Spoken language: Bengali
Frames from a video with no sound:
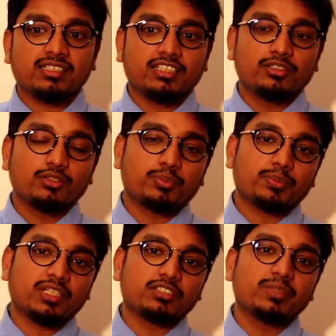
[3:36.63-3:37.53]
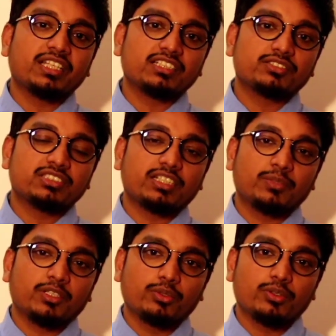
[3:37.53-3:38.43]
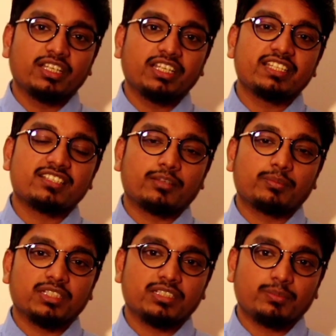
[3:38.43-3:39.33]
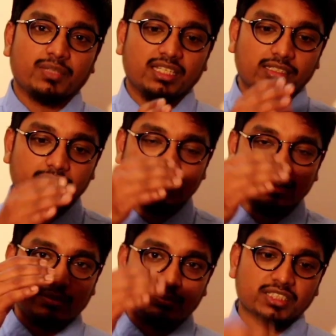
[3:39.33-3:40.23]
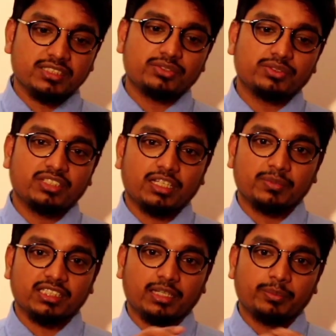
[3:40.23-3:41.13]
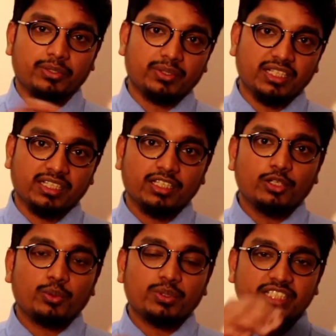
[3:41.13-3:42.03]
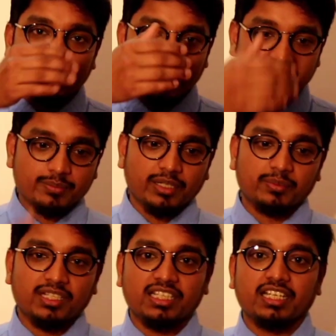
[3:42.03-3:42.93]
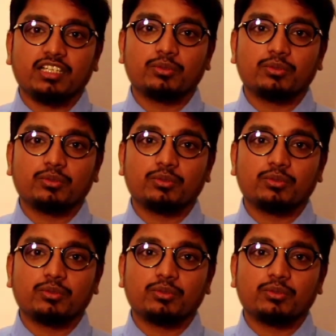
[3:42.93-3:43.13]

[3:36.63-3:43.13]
কিন্তু প্রাথমিক কাজ হচ্ছে আপনি গুগলে গিয়ে স্টাফ মাছ মাল স্টাফ মাছ যদি আপনি তাপে করেন ওই জায়গায় আসবে আপনার লিয়াটা